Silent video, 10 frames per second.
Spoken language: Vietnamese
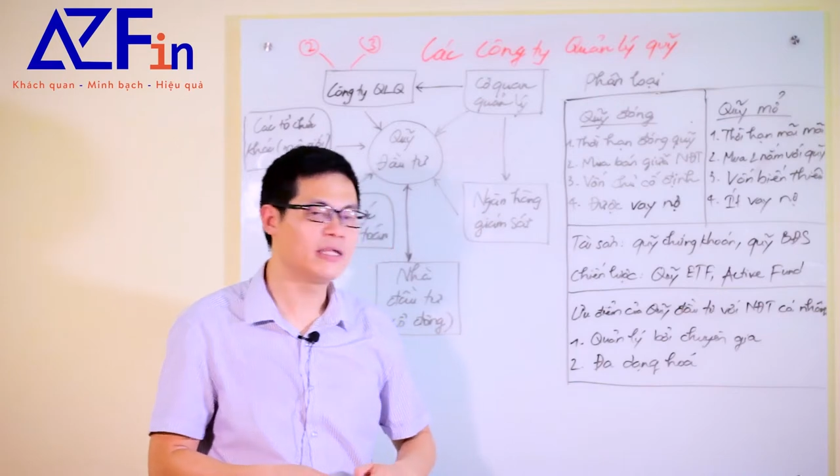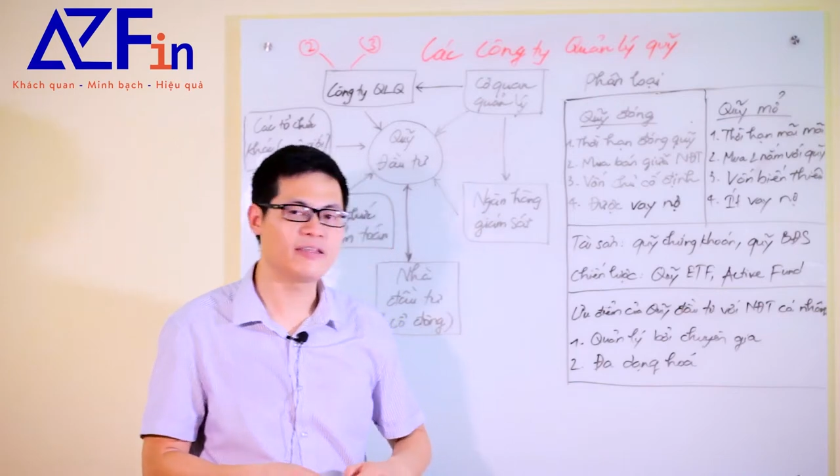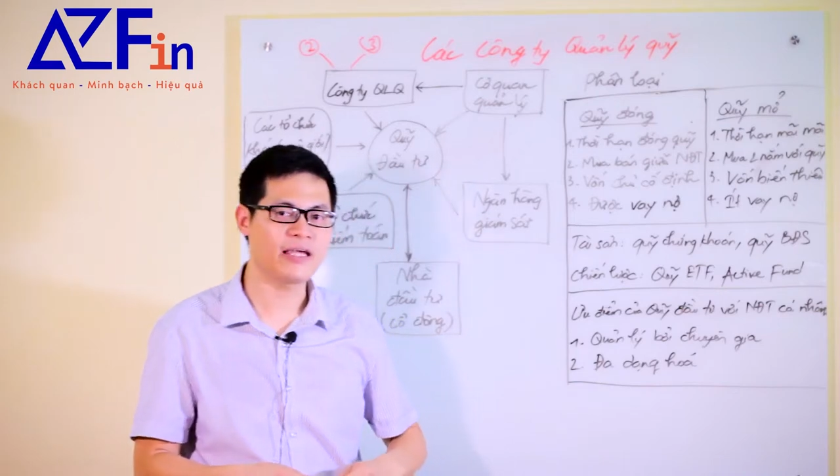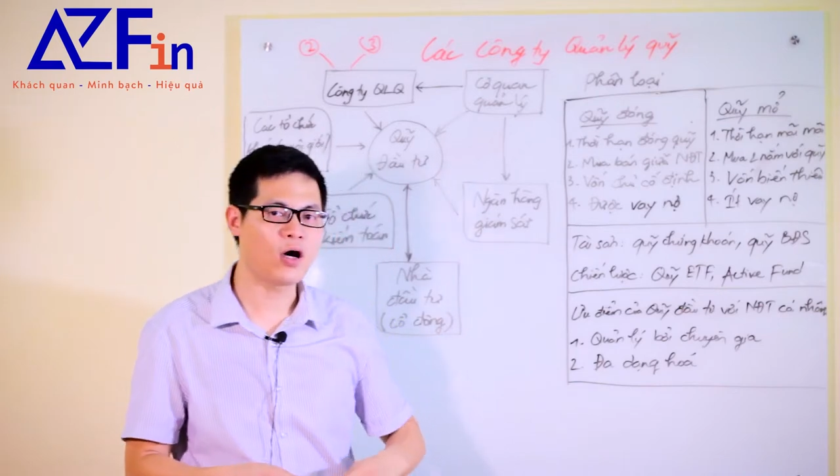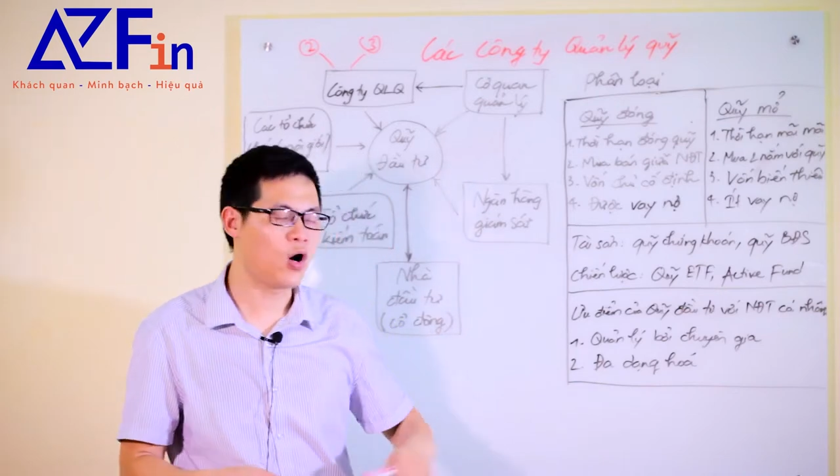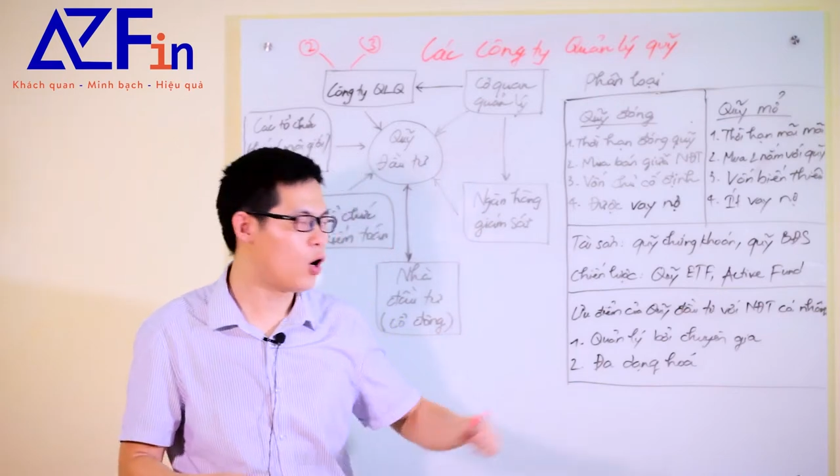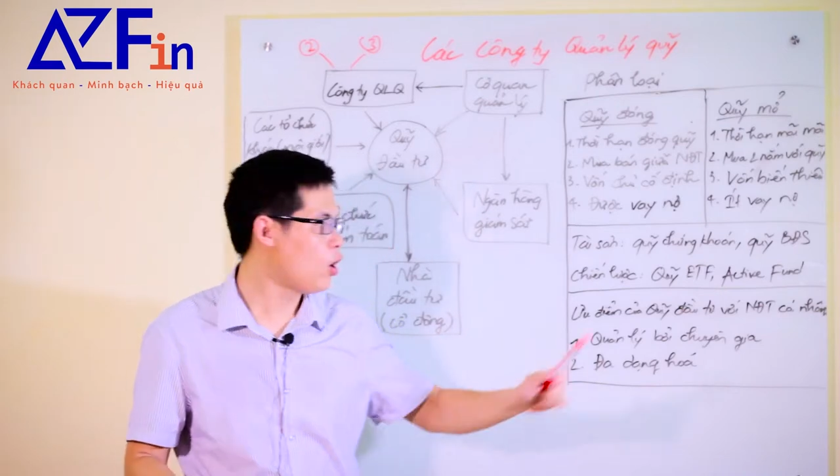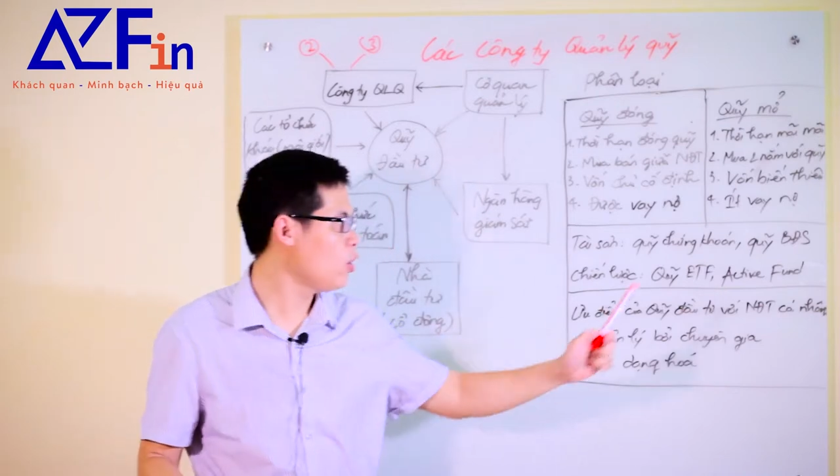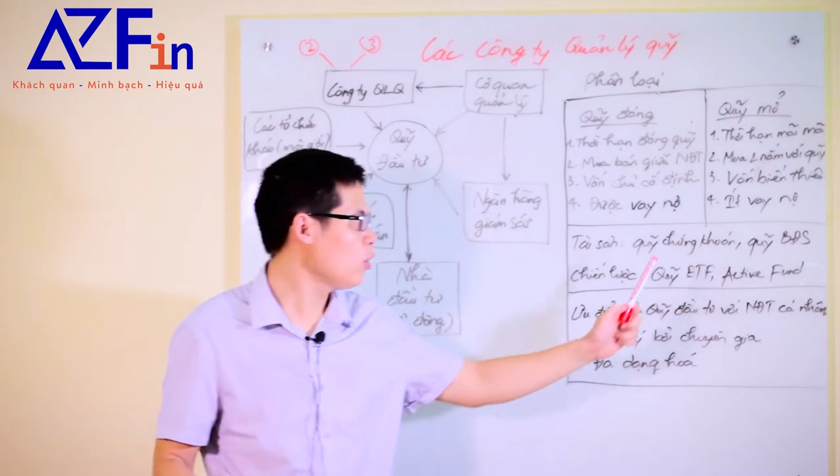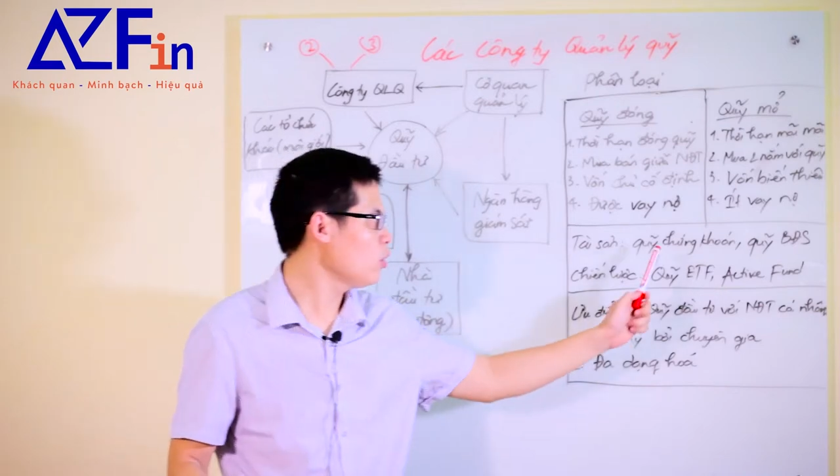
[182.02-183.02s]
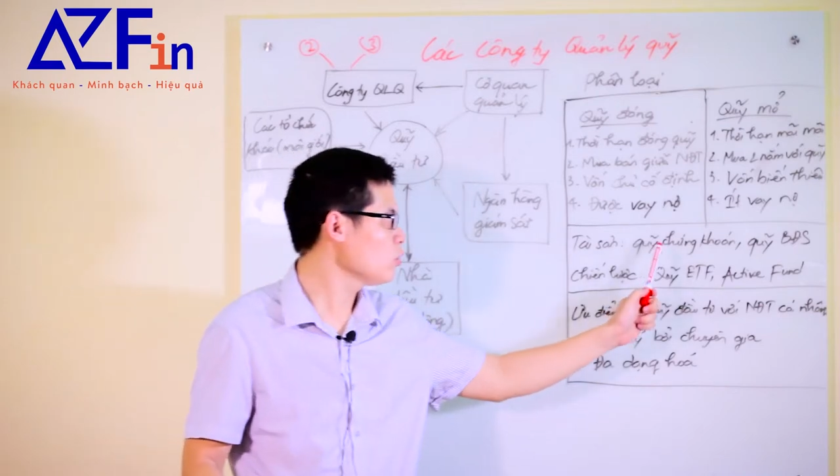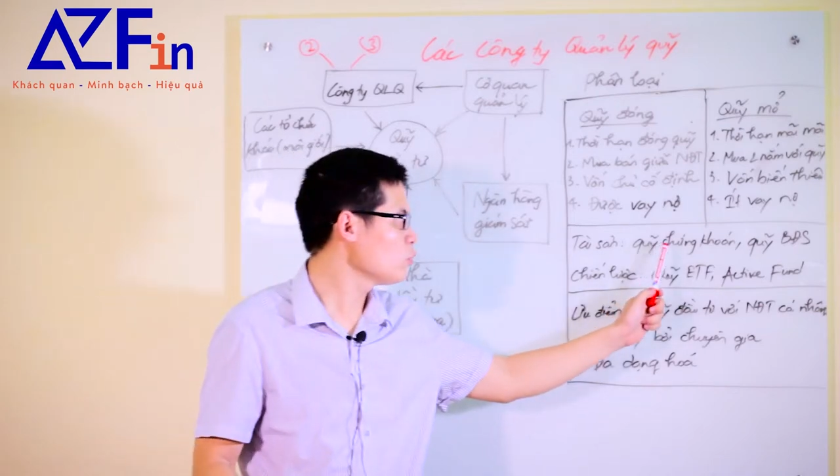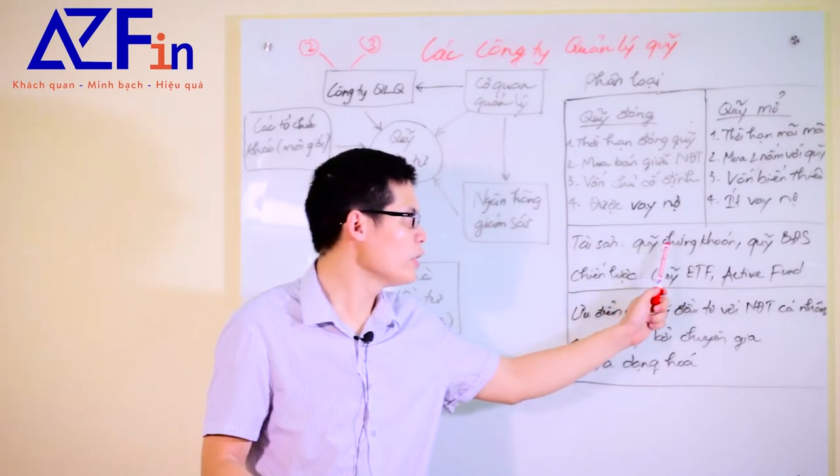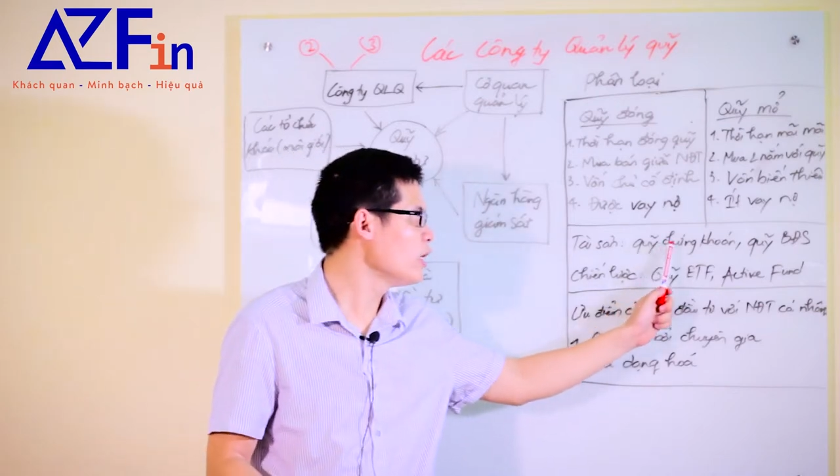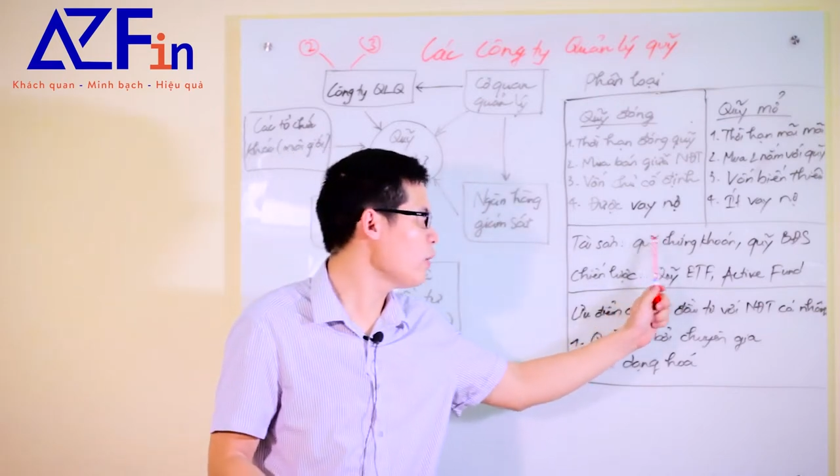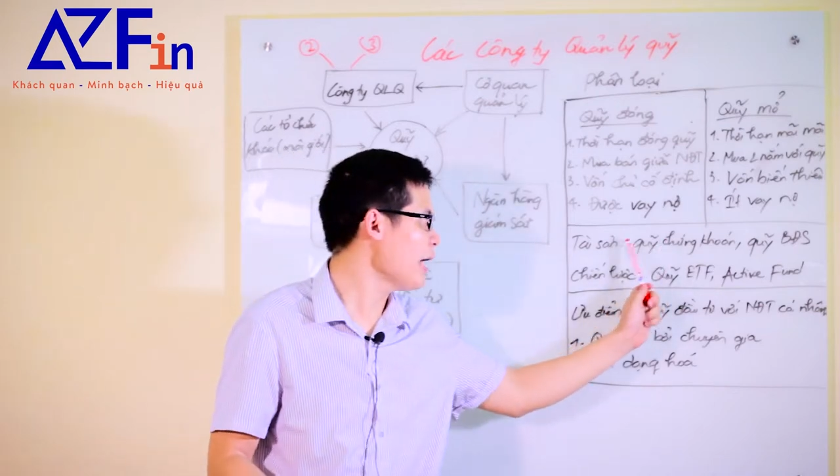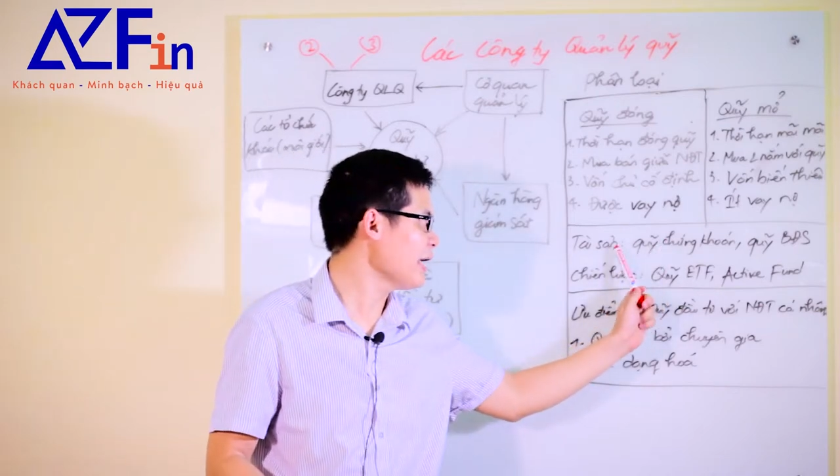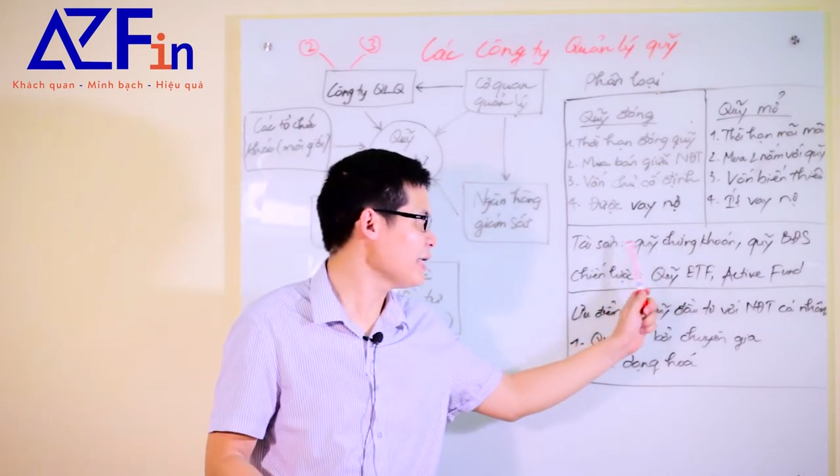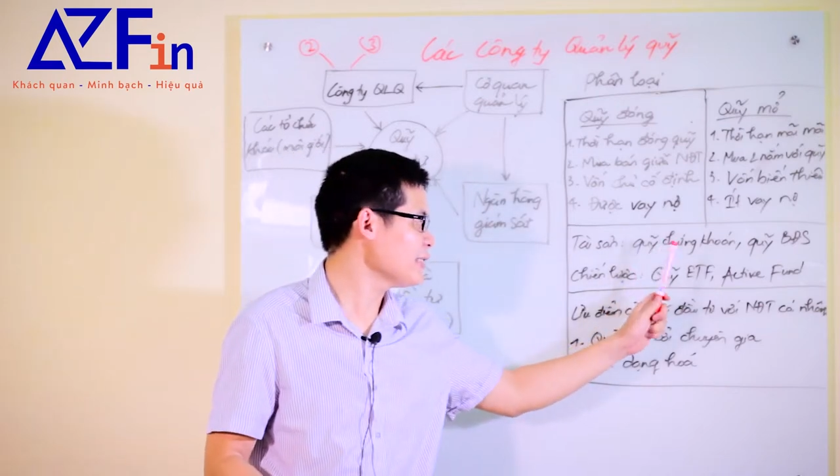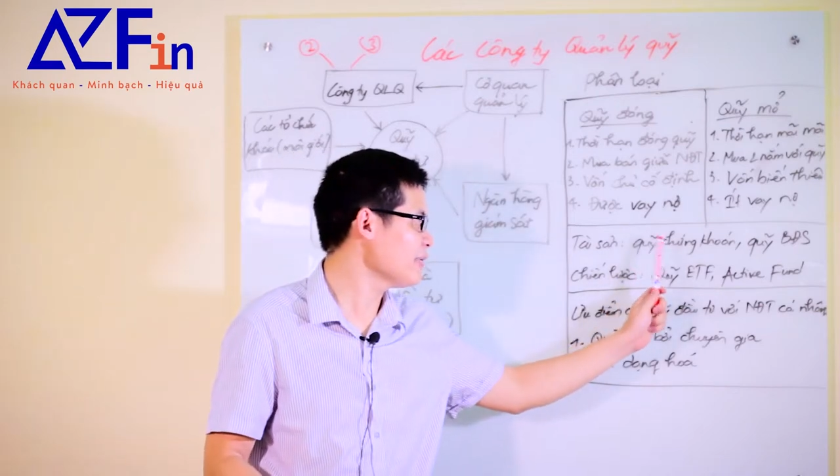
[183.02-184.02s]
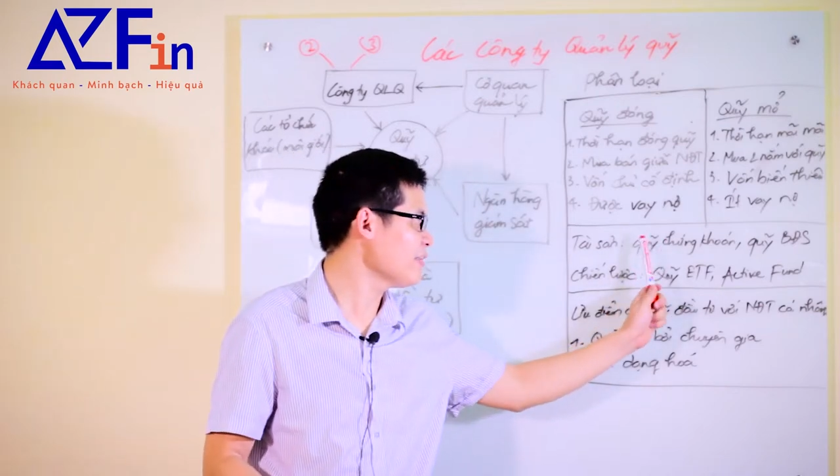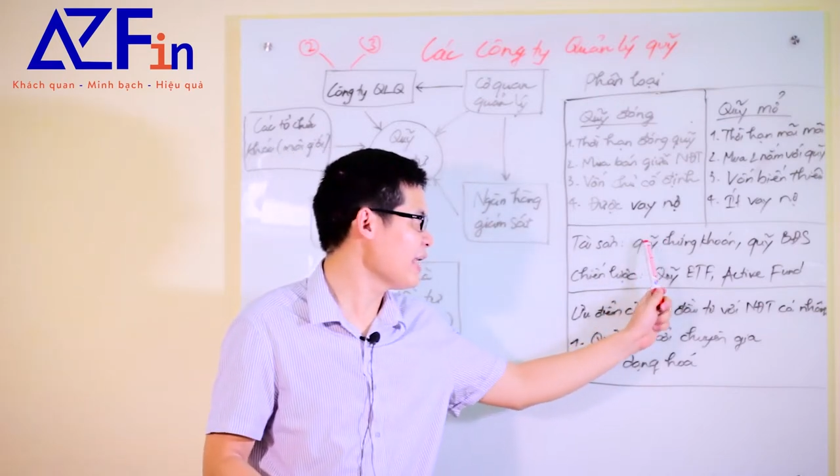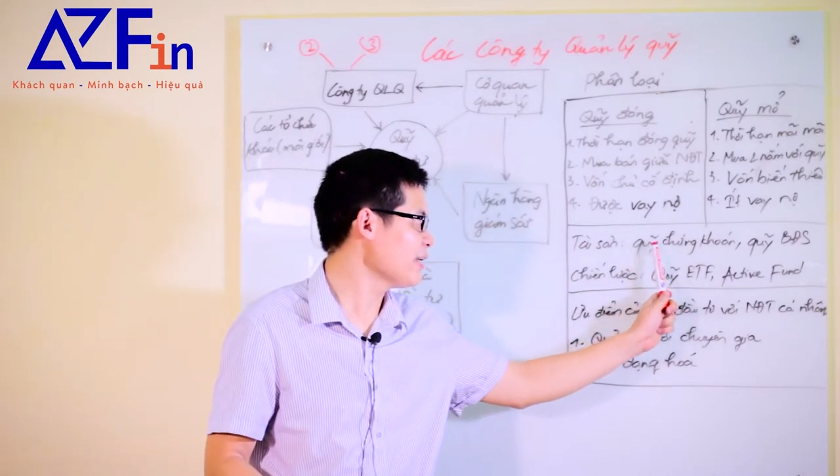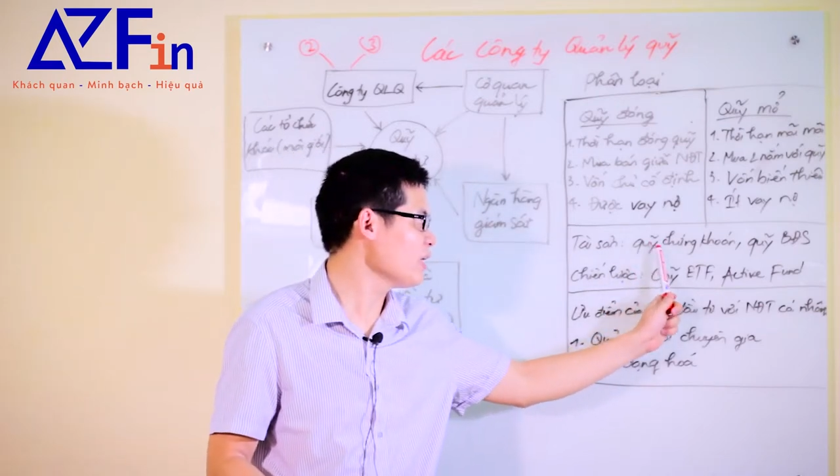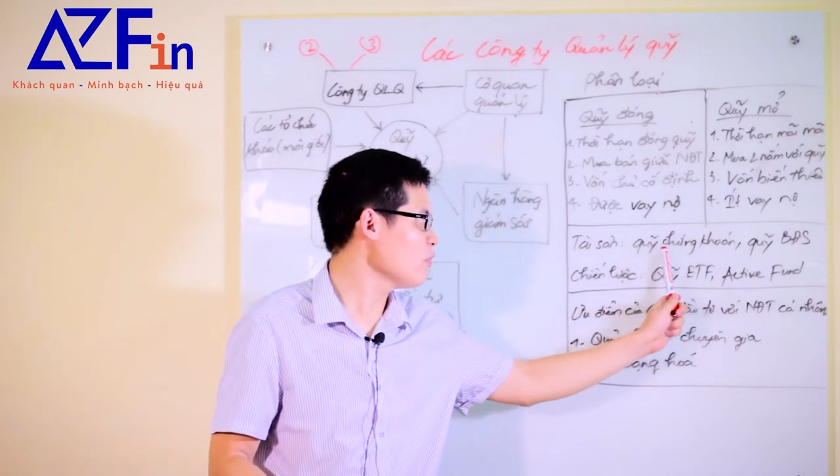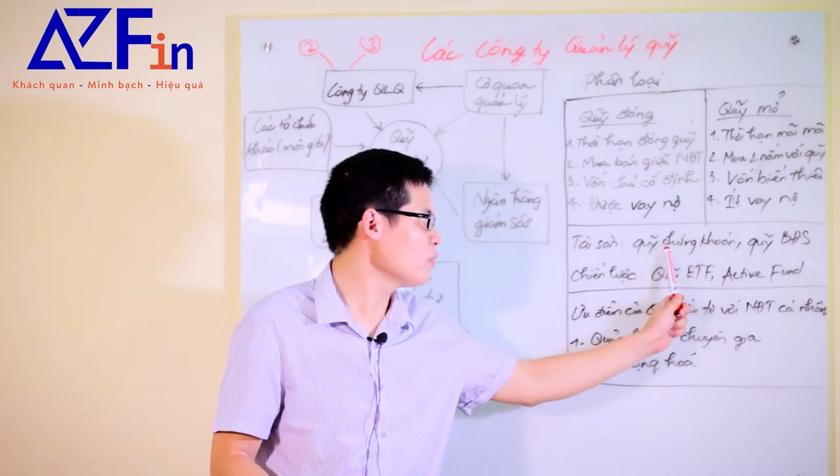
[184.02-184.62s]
thì sẽ có tùy loại tài sản khác nhau,